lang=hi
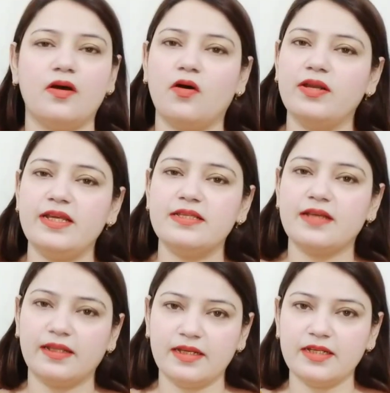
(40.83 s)
और ये
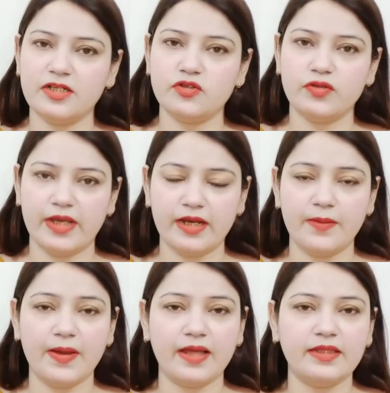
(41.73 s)
ज़्यादातर जो
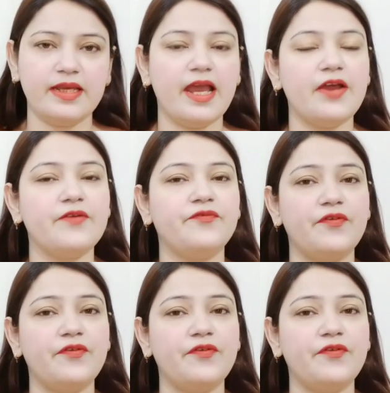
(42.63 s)
देखने में आती है